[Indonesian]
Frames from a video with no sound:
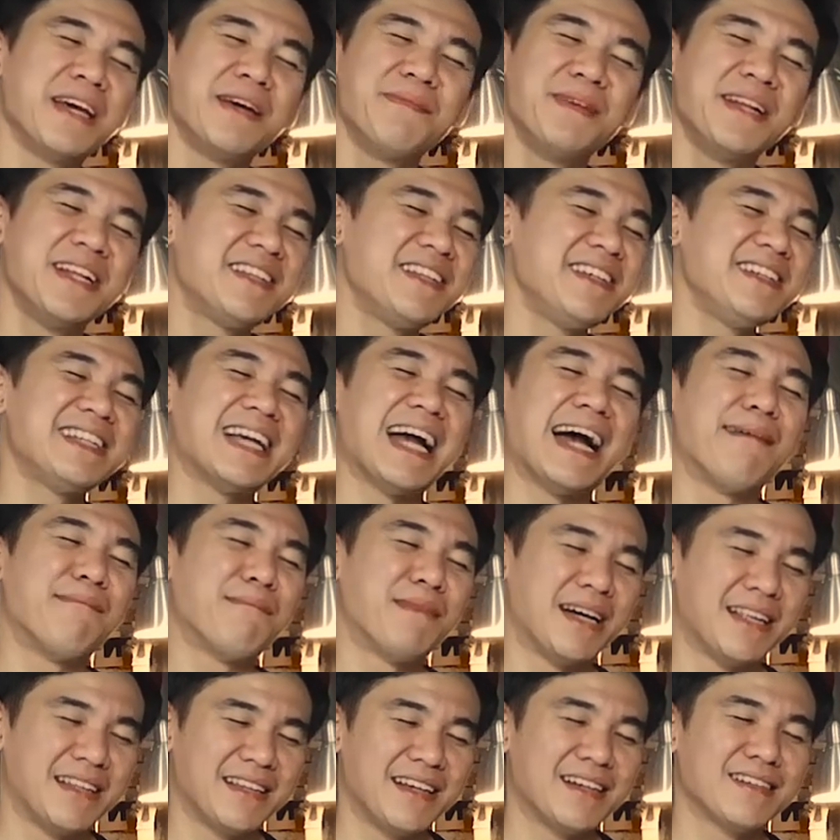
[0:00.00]
playability
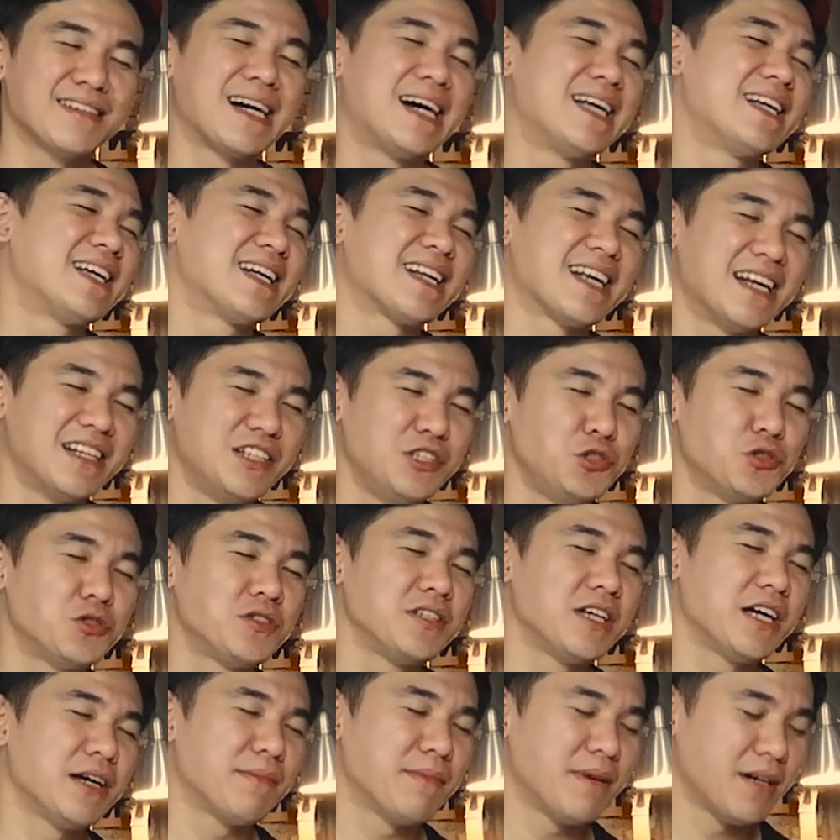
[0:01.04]
nyaman ya karena
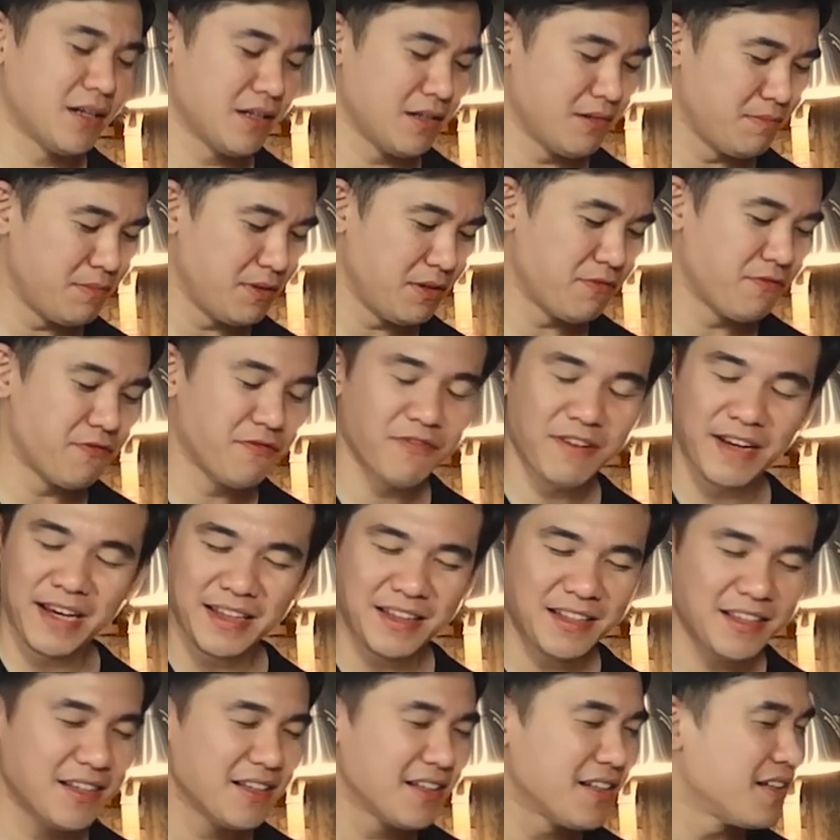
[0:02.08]
radiusnya emang lebih
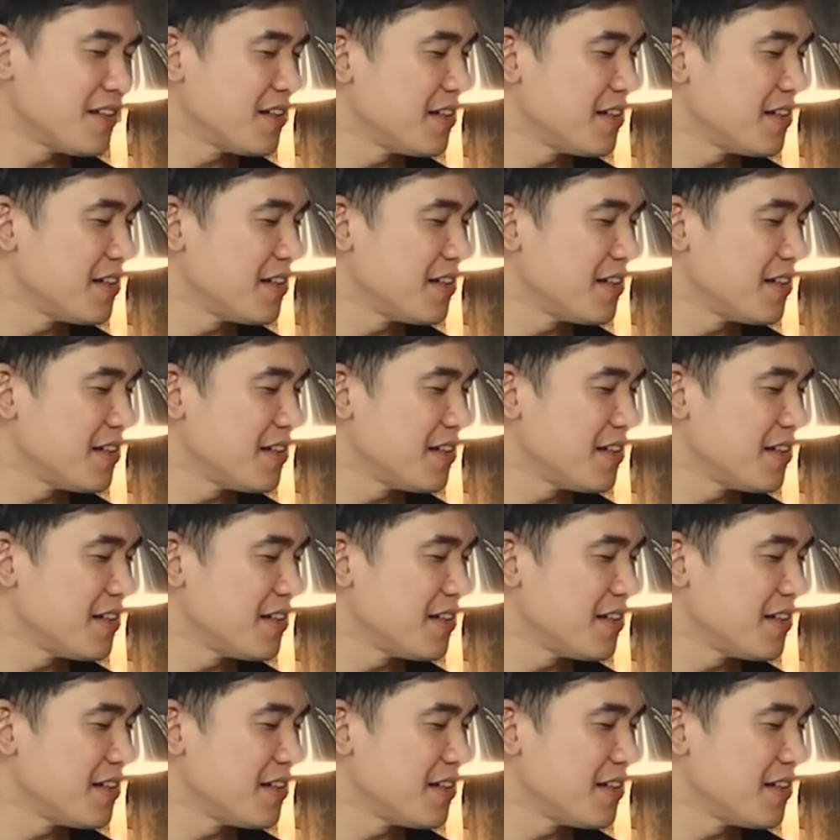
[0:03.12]
flat ya.